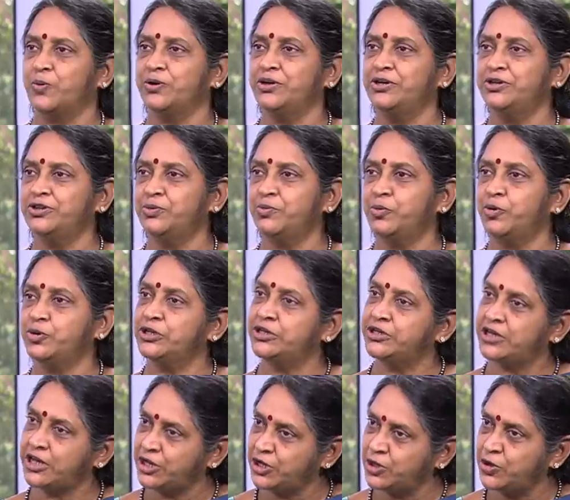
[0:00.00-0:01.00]
இழுத்து
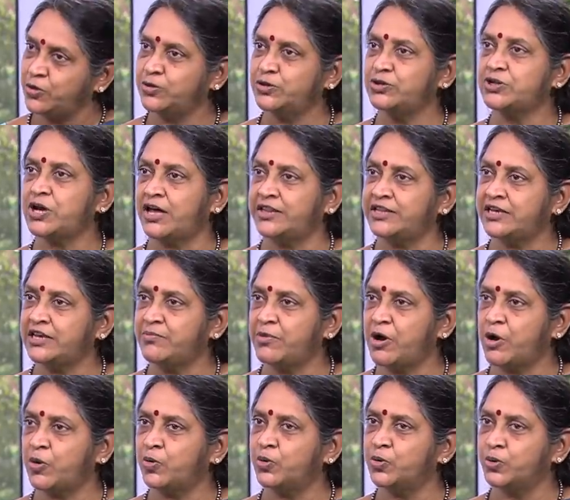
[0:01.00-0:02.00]
போத்திக்கிட்டால் இன்னும் கொஞ்சம்
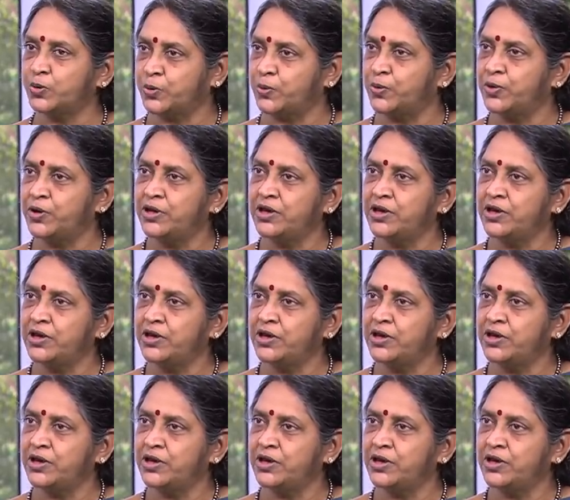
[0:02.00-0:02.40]
அதிகமாக குளிரும்